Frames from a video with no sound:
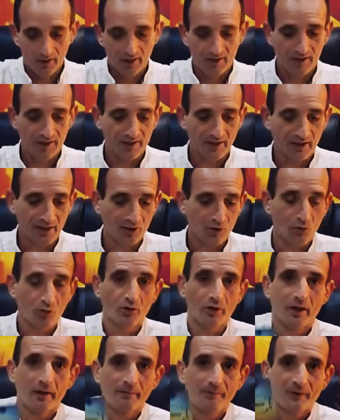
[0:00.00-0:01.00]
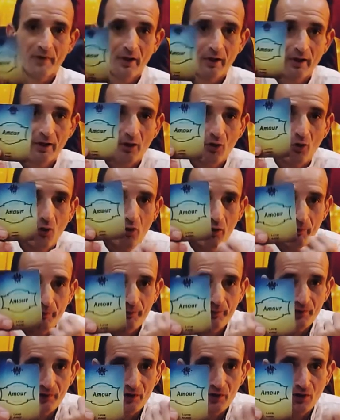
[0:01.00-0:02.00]
Ces inquiétudes, hein,
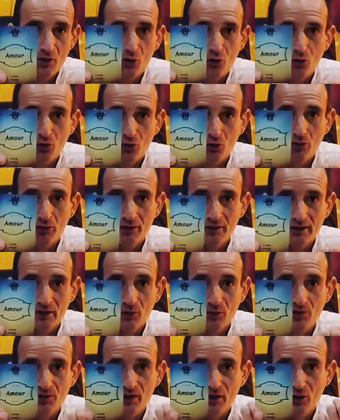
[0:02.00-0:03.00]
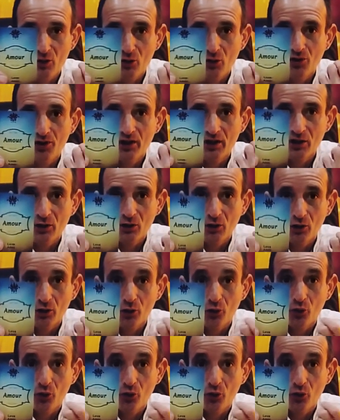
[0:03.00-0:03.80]
ça concerne le côté cœur.